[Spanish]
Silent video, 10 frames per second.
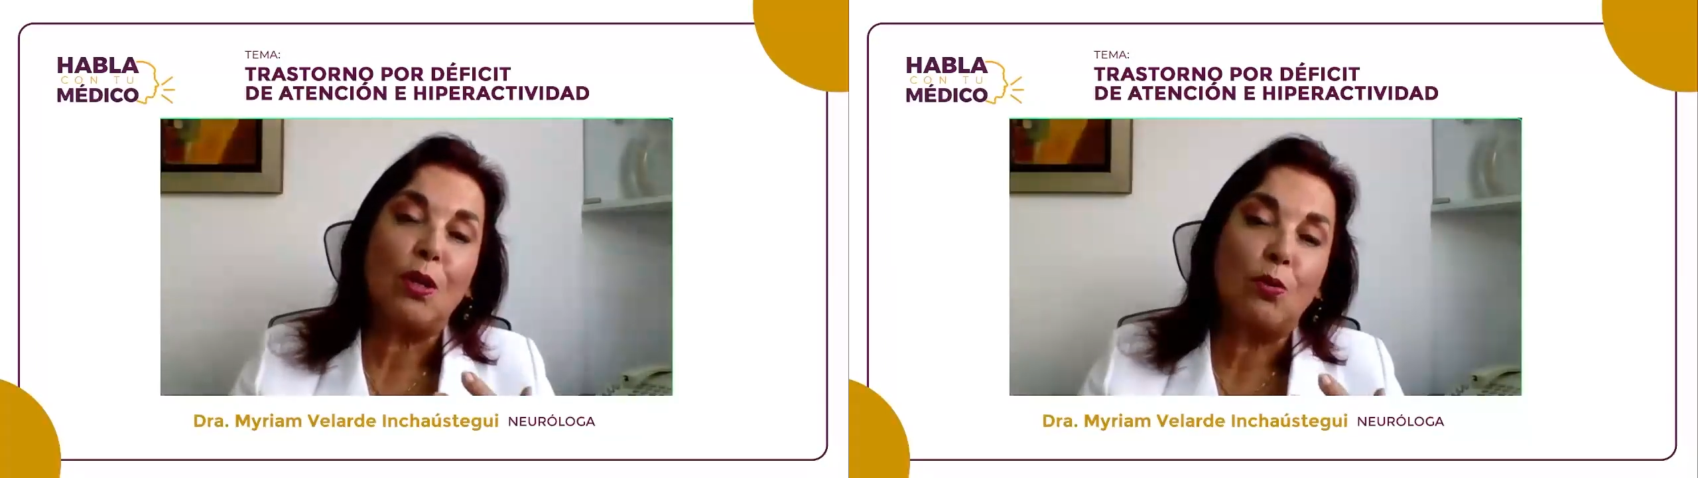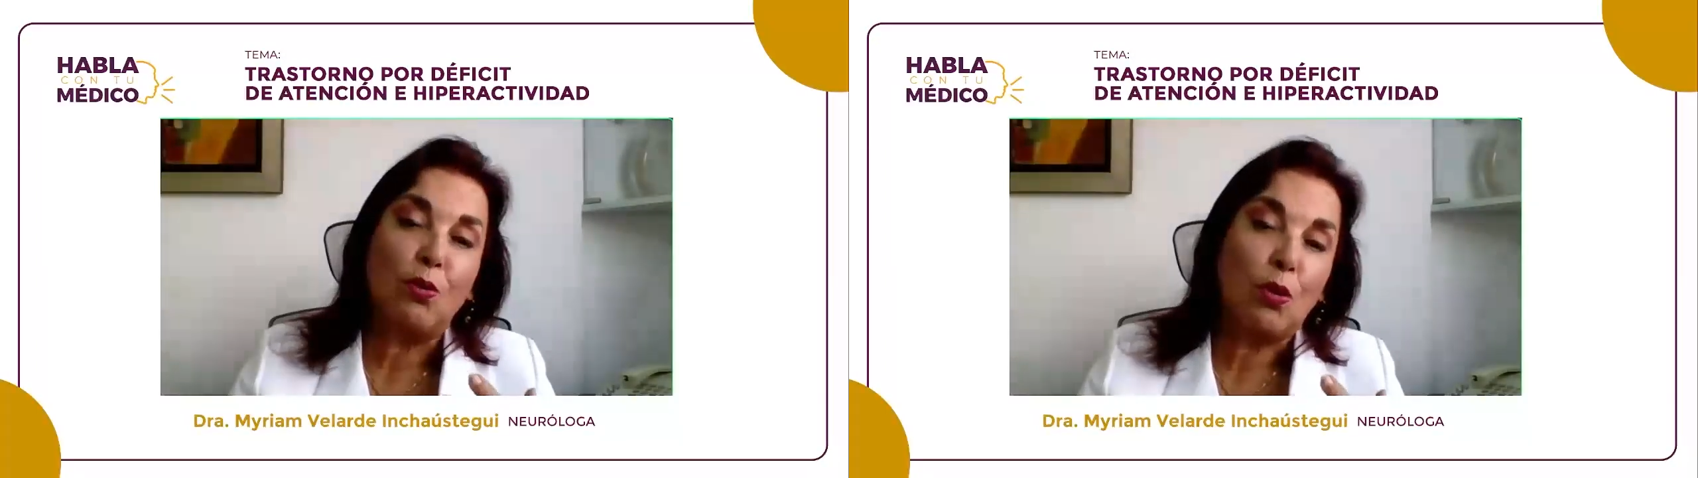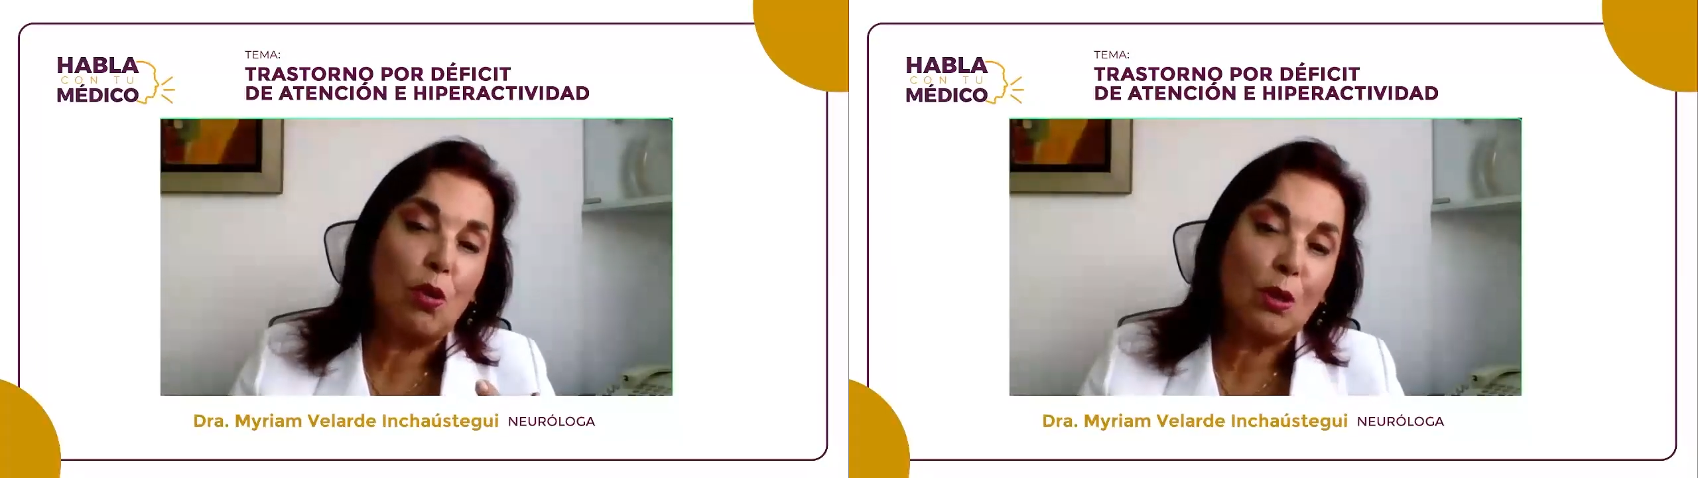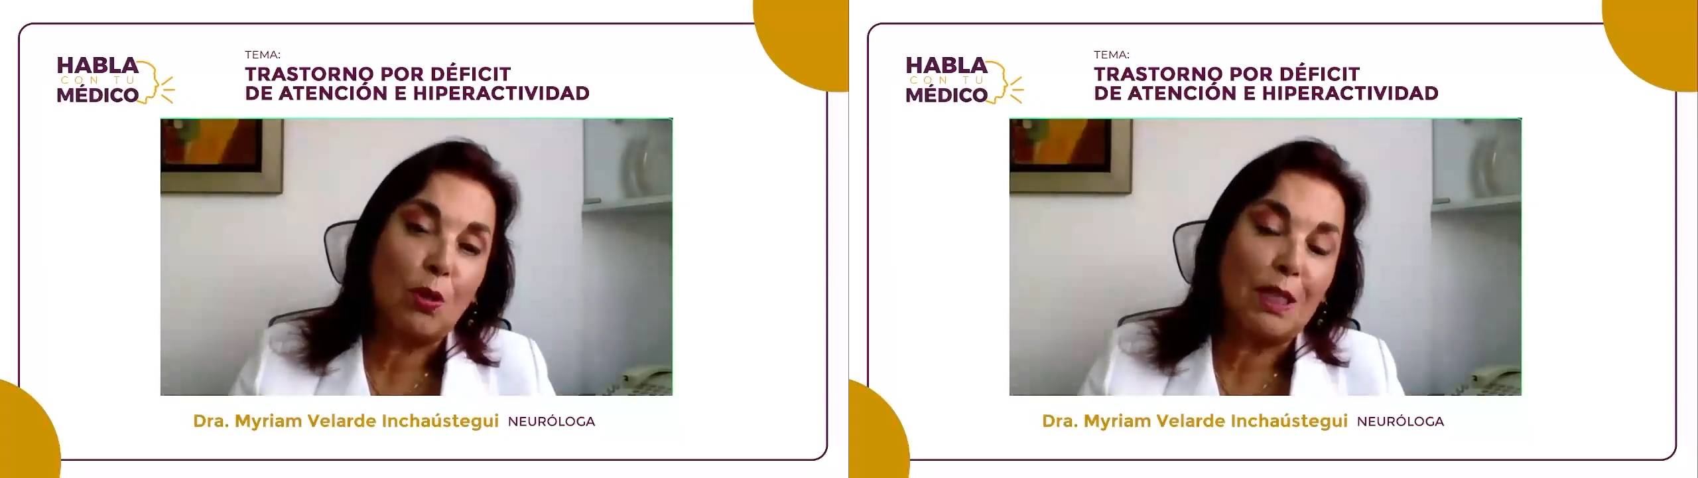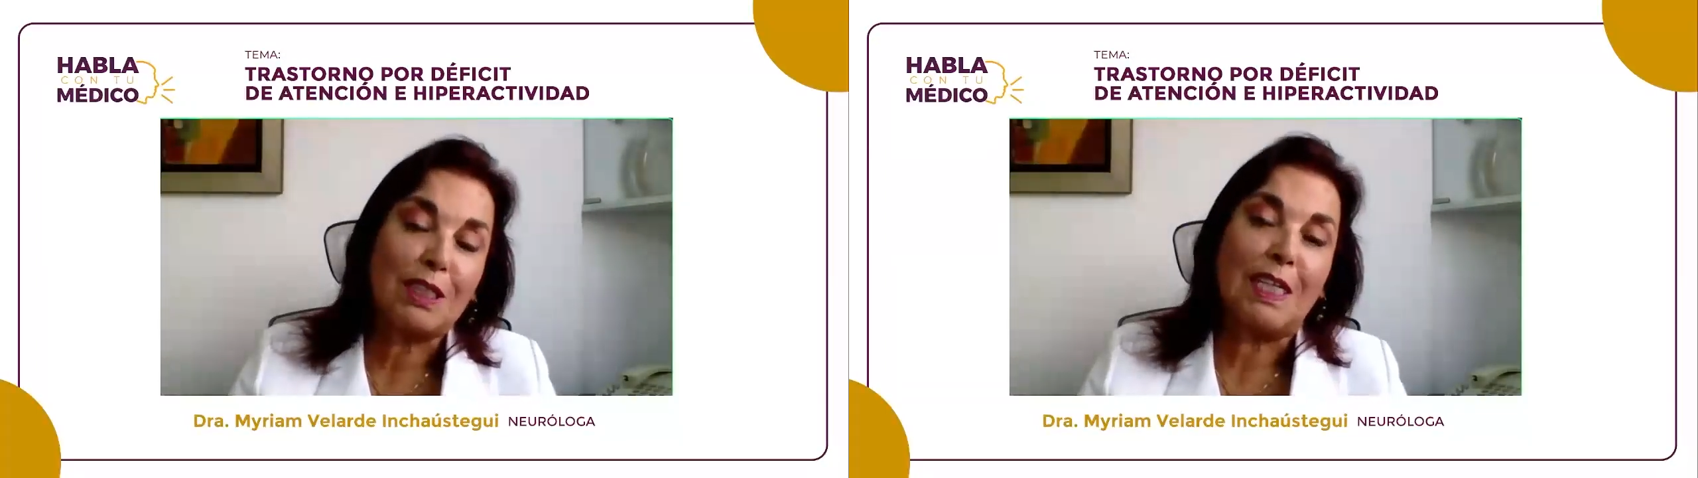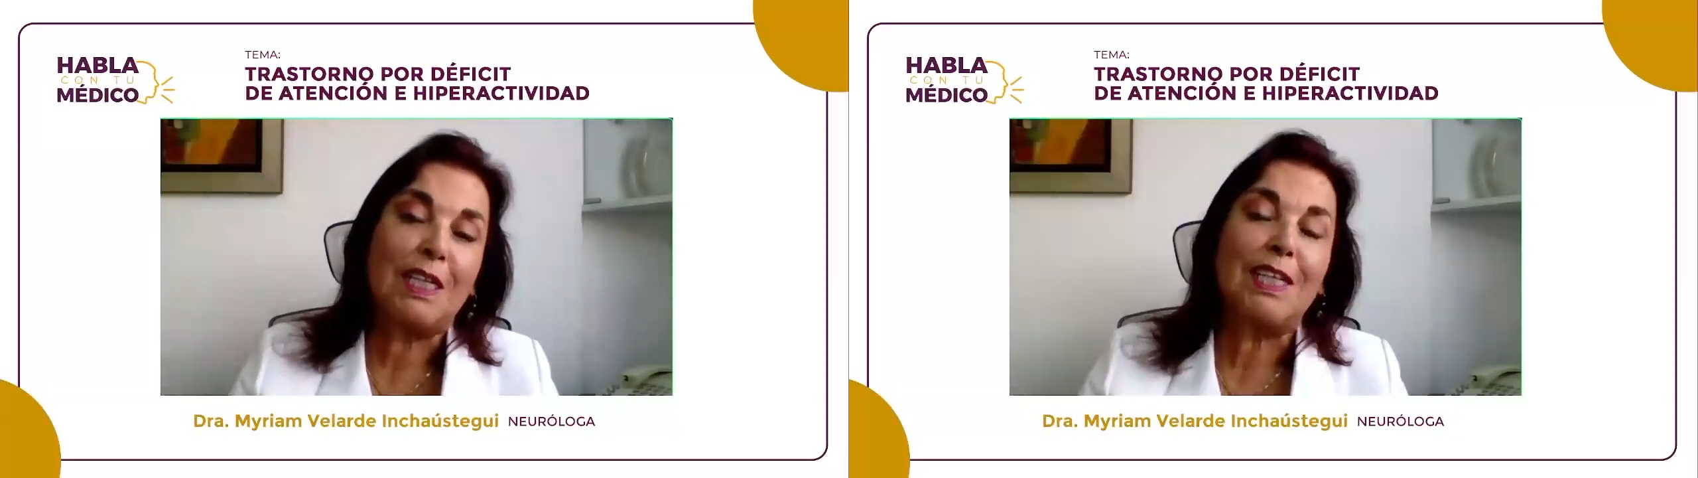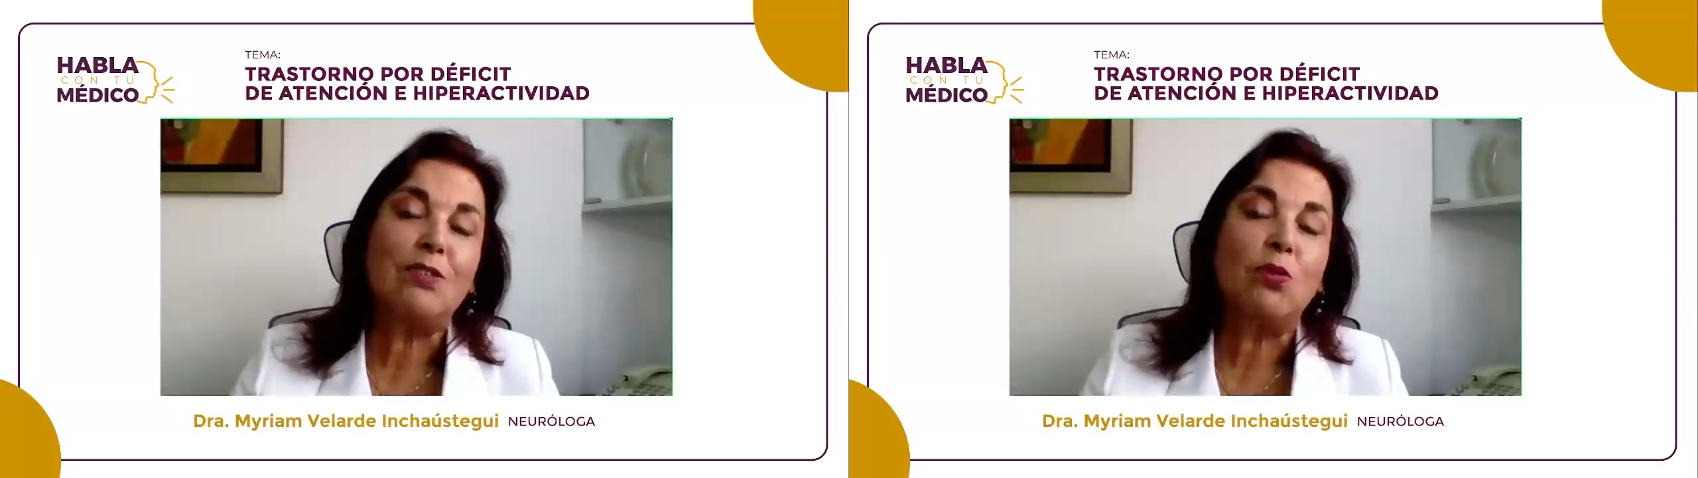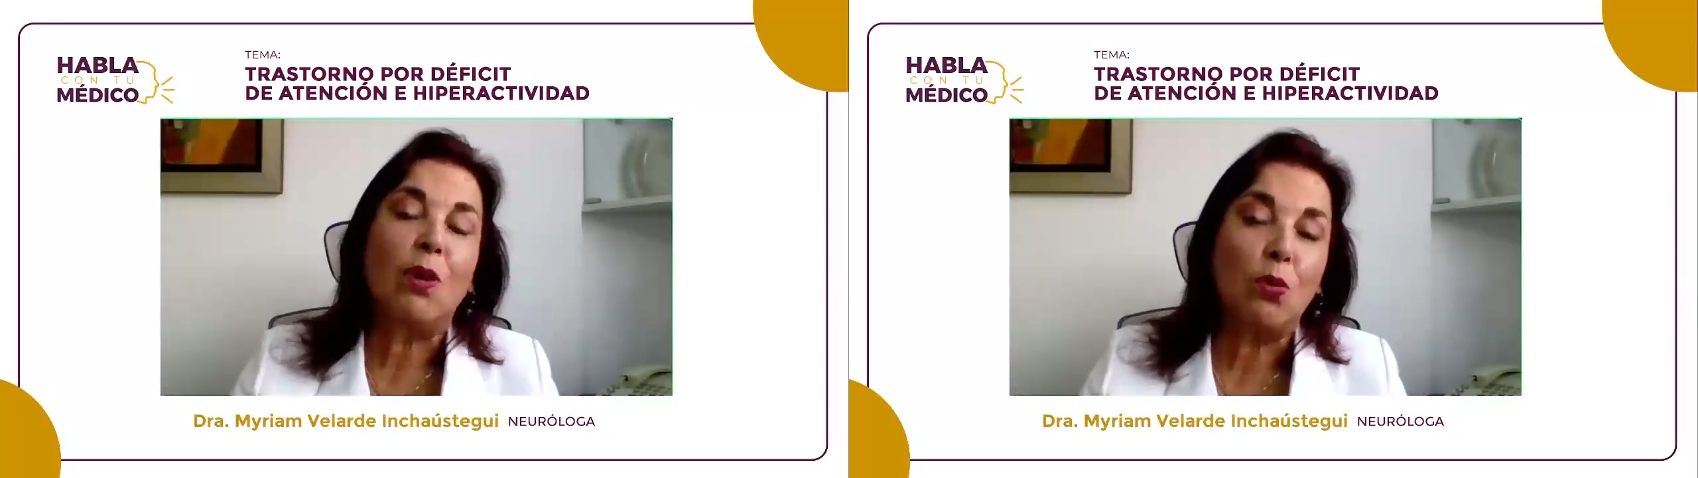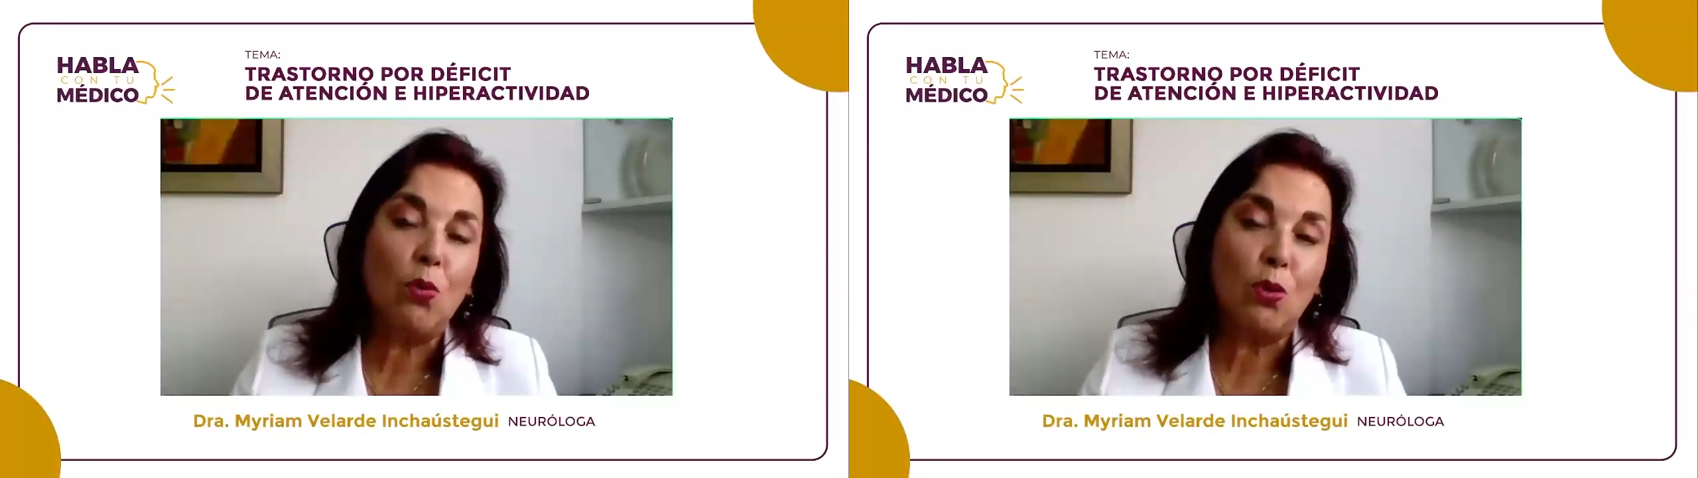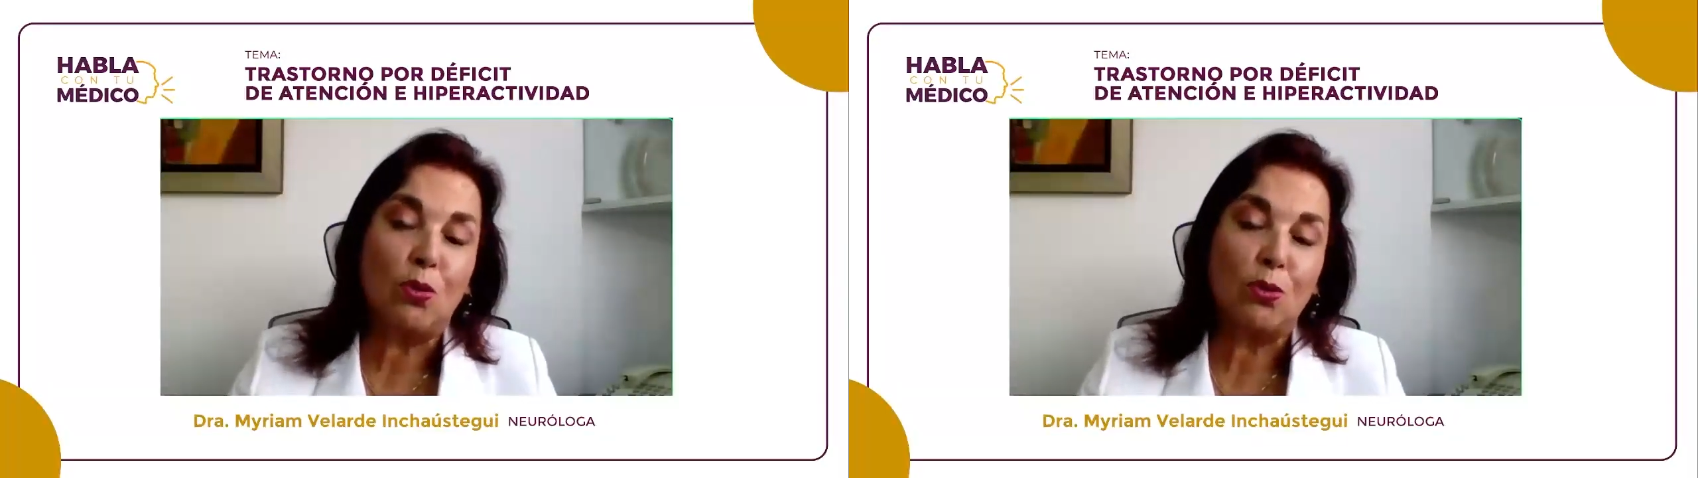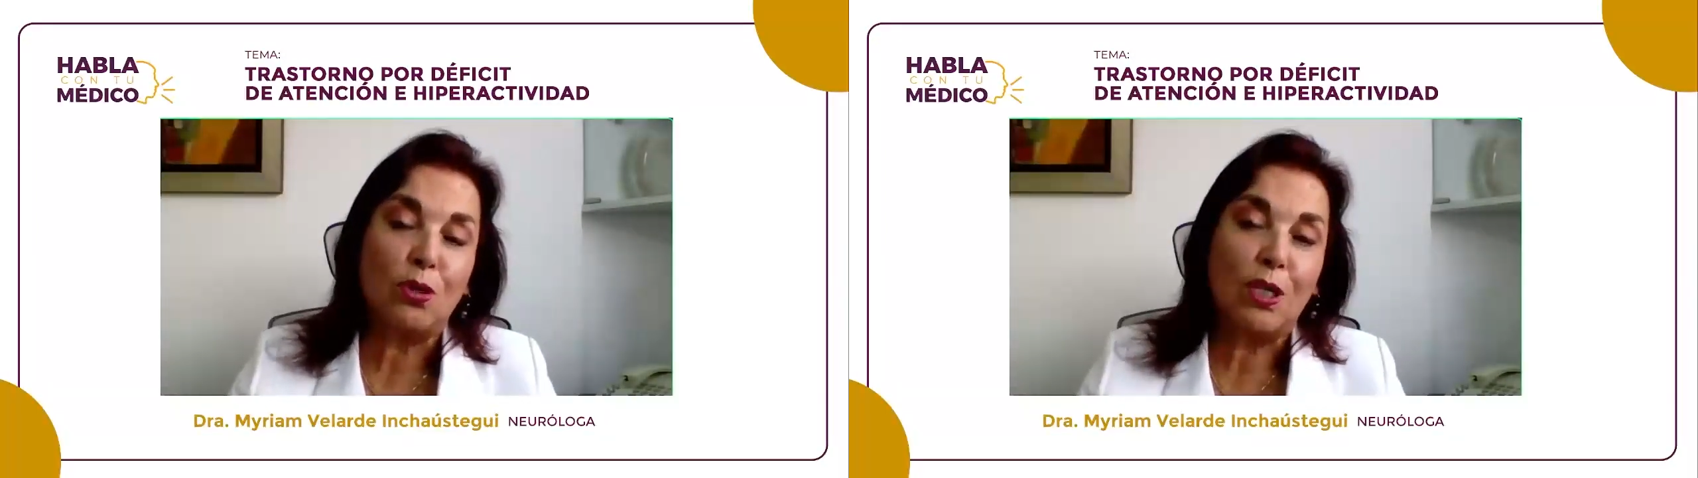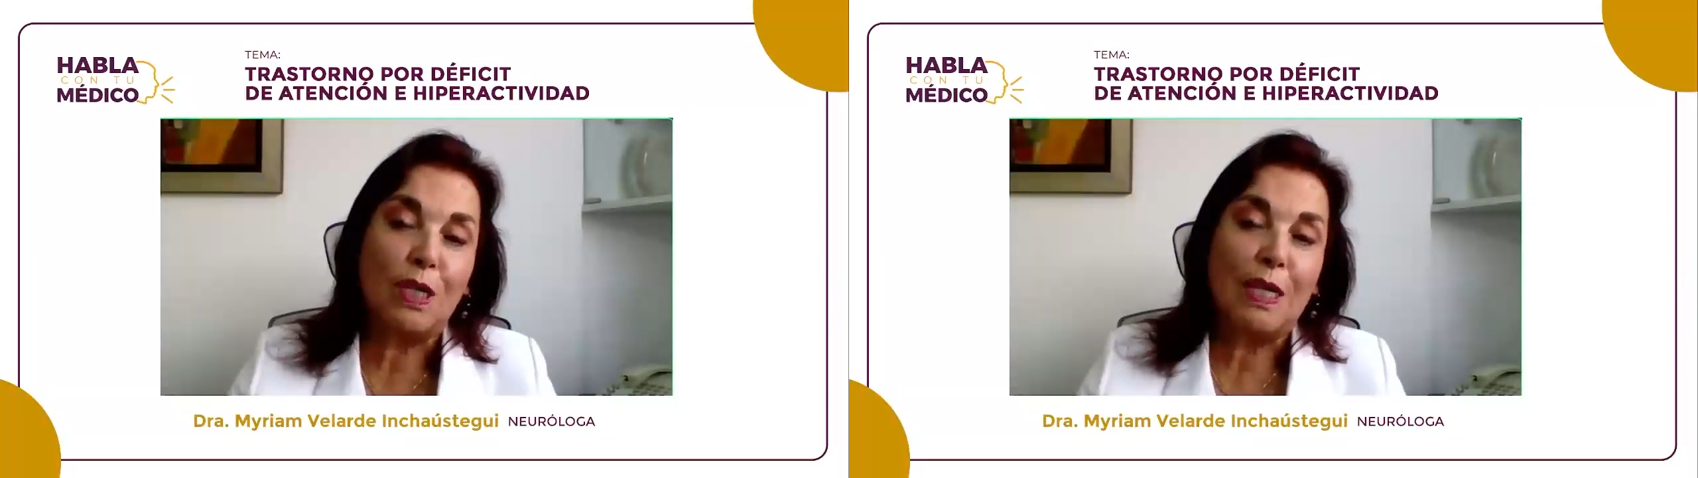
adolescentes o adultos.